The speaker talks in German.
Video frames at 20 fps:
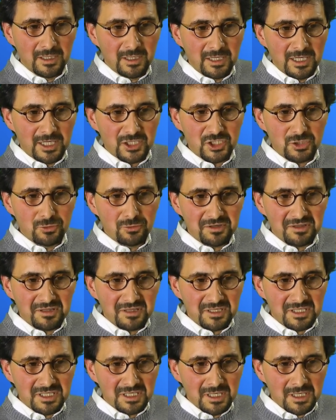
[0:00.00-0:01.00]
Er schlug
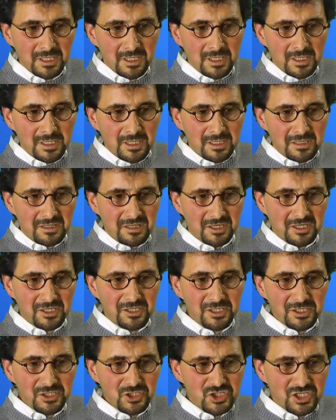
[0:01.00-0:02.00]
sich
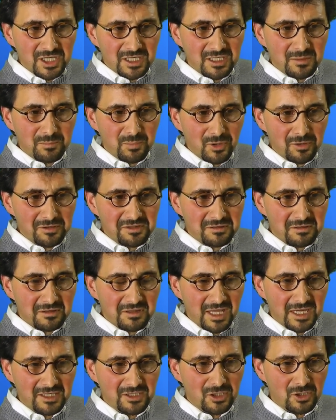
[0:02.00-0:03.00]
zerknirscht an die Brust und
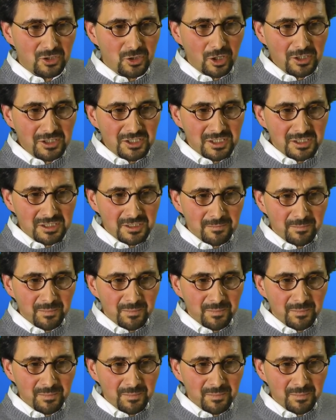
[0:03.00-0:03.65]
sagte, Gott,